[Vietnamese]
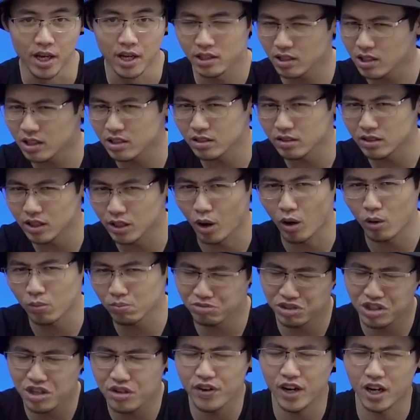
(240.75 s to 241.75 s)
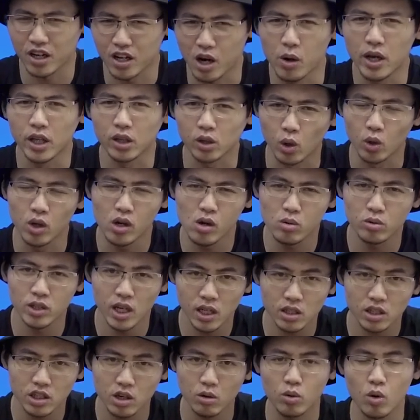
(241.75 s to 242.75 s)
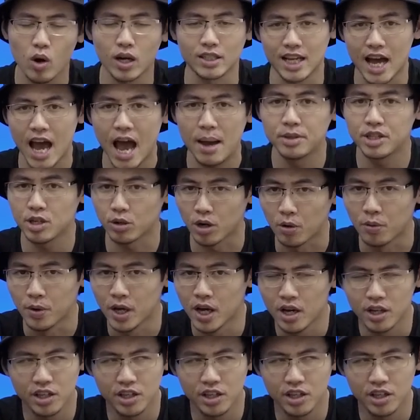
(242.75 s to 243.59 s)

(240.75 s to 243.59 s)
Chứ thật sự thì nó chưa phải là cấu hình tối ưu nhất trong khoảng giá 20 triệu đâu.